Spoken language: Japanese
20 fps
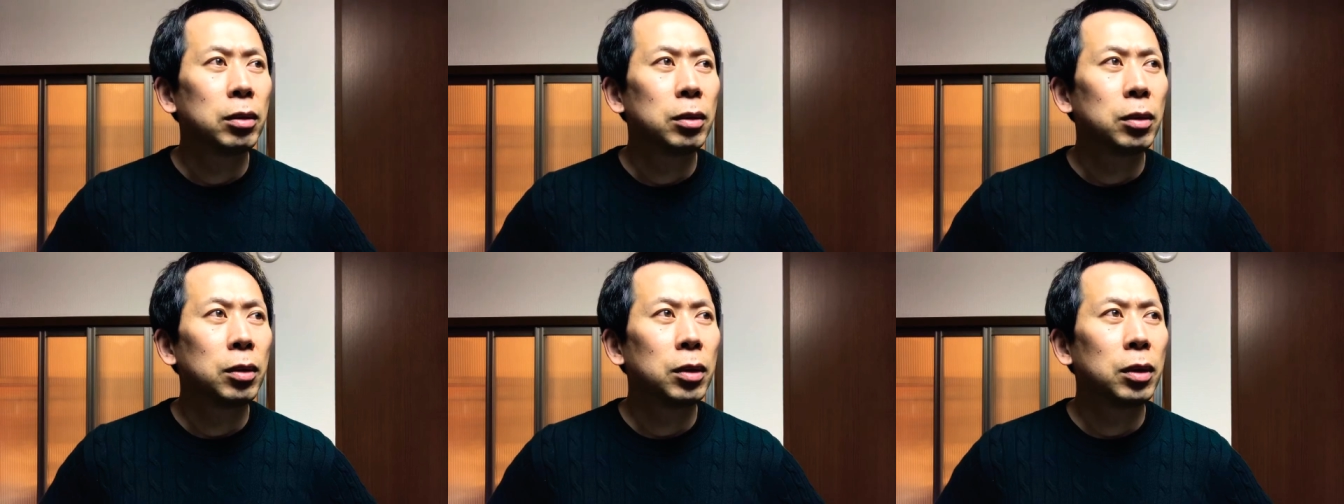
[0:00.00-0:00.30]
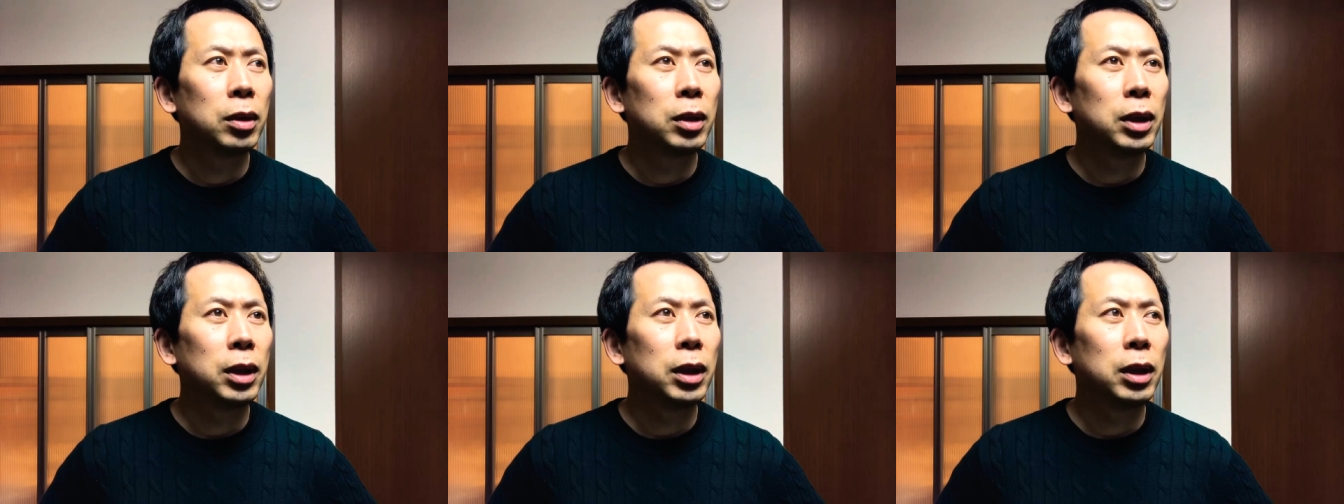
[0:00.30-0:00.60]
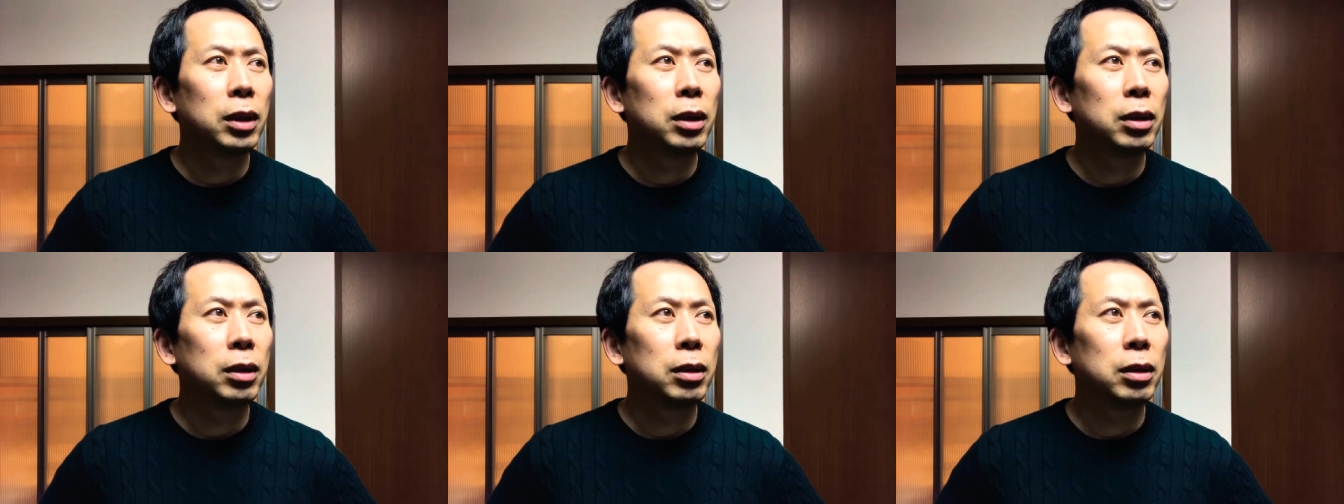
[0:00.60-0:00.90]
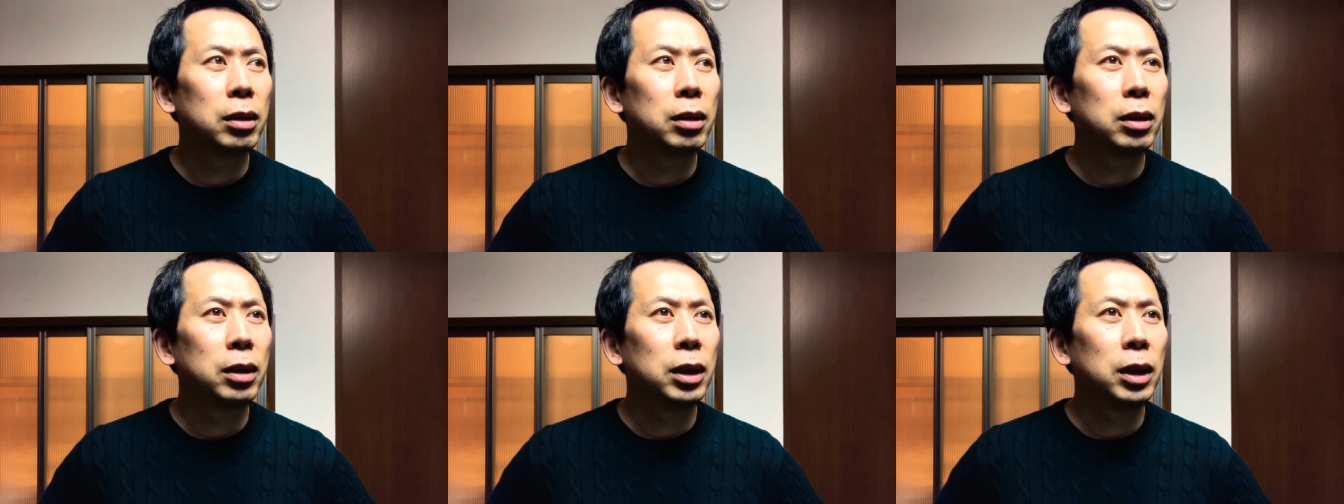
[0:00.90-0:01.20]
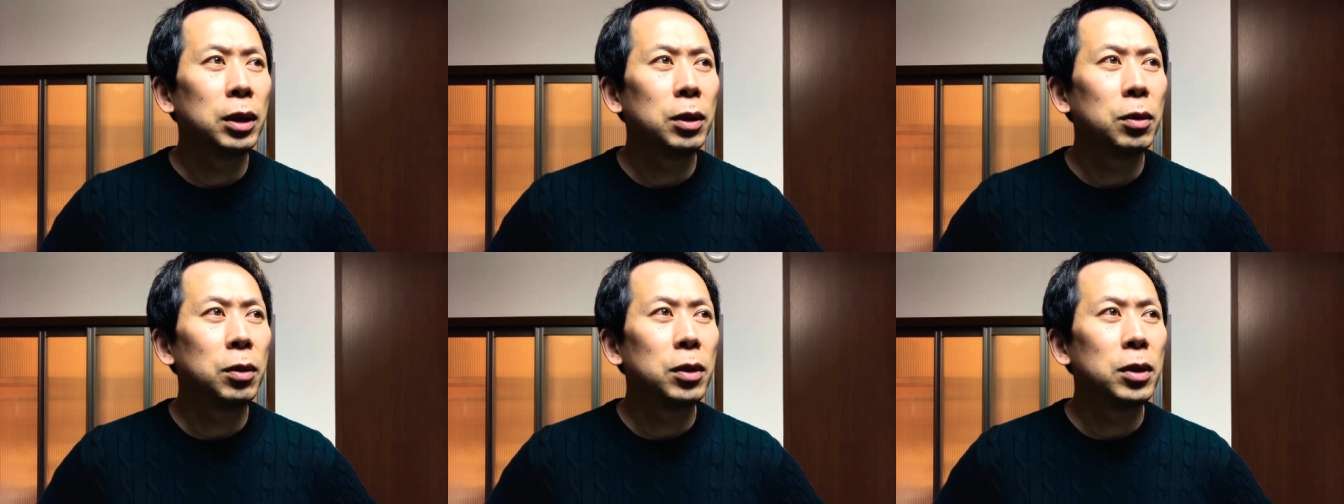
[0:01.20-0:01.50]
これで
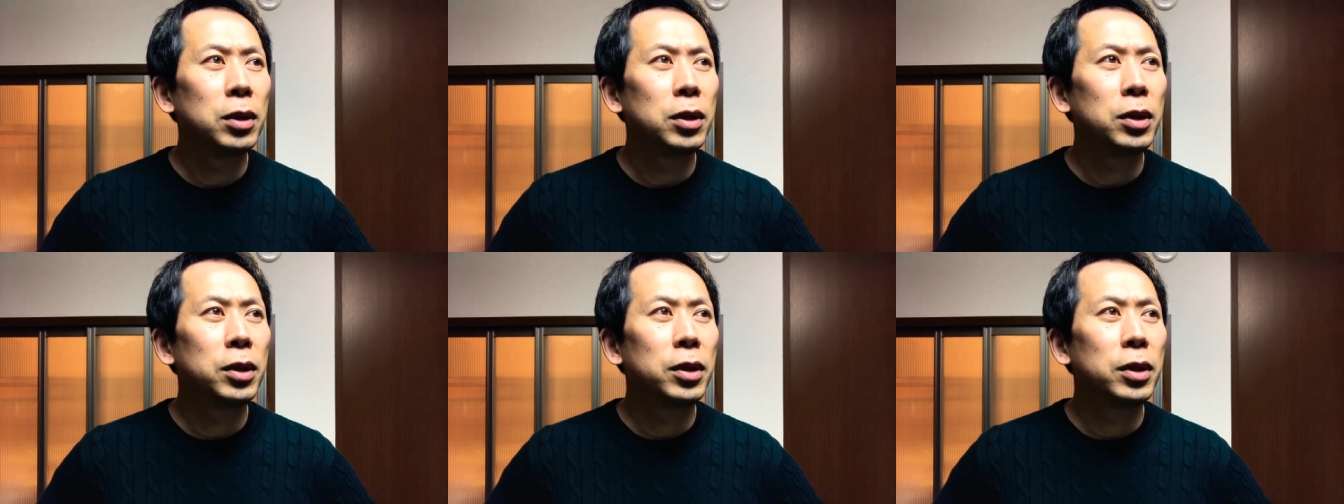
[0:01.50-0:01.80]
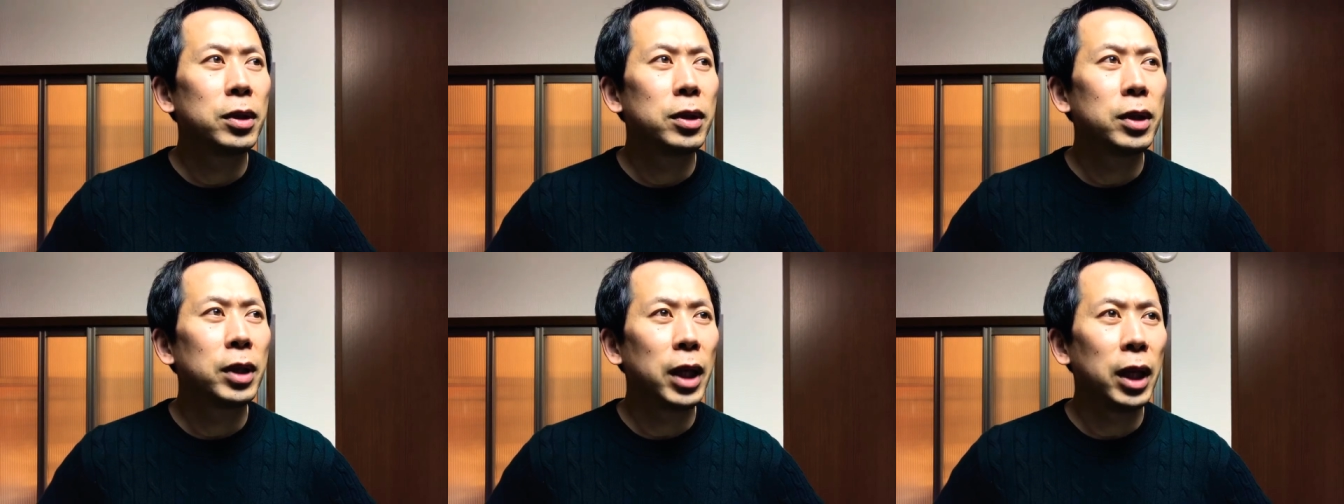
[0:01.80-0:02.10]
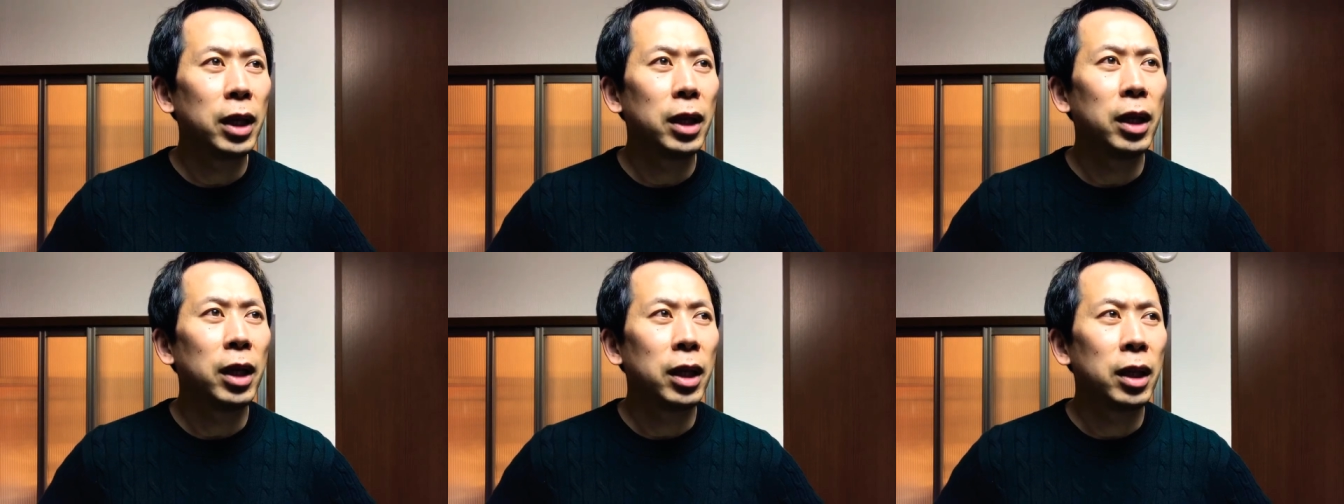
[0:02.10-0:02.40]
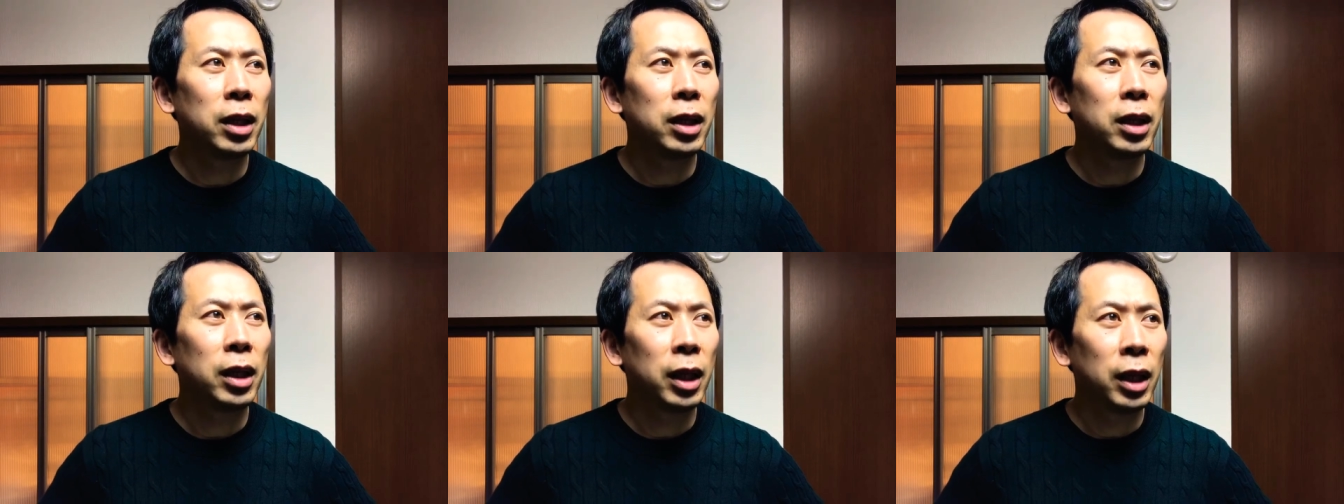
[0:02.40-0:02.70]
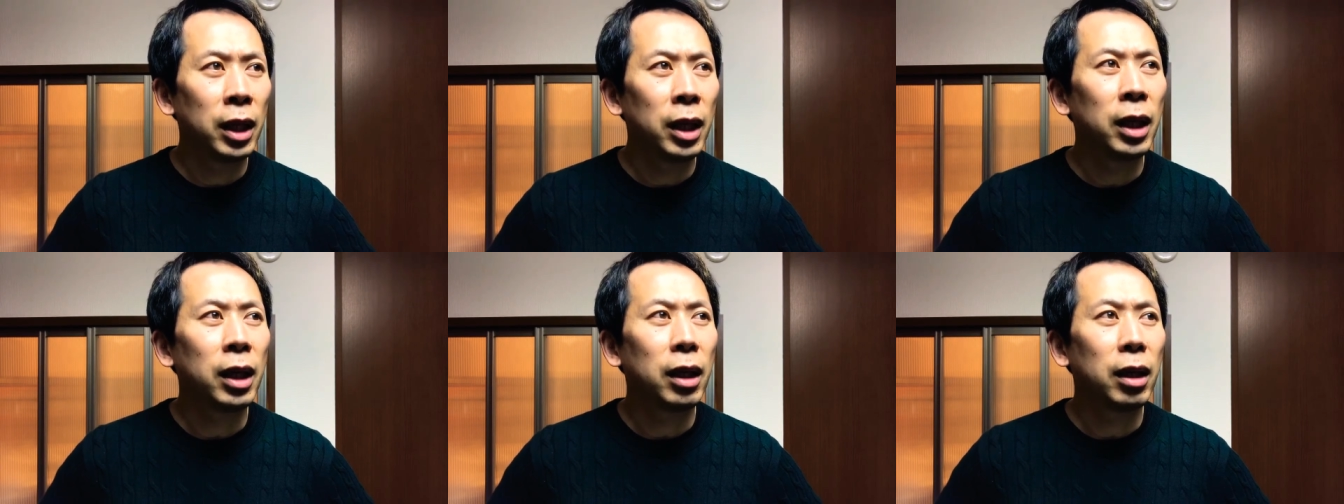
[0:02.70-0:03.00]
一個ずつつけていって
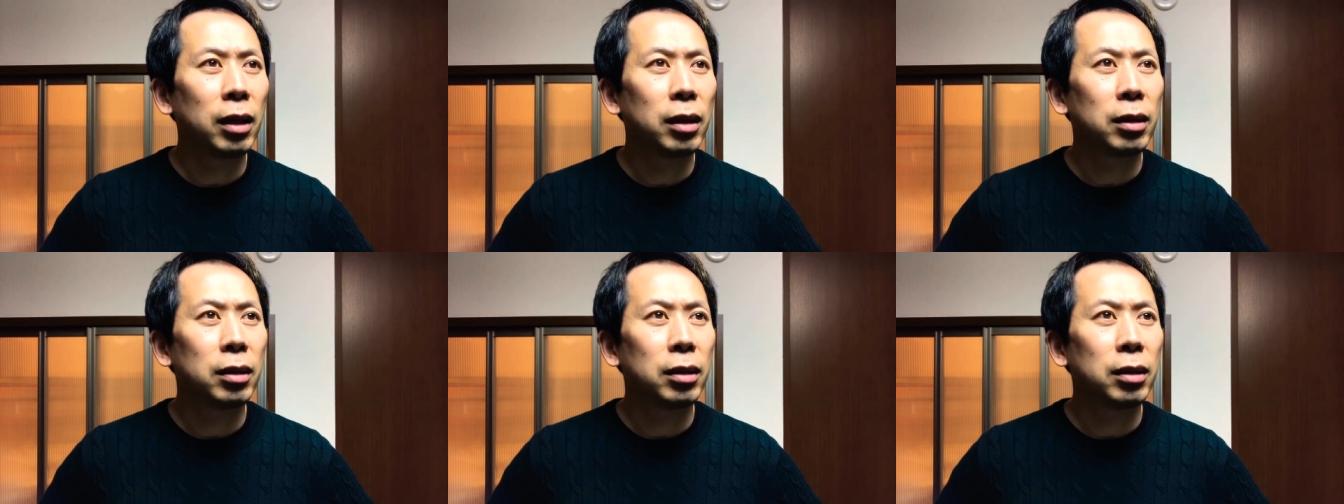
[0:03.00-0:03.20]
ね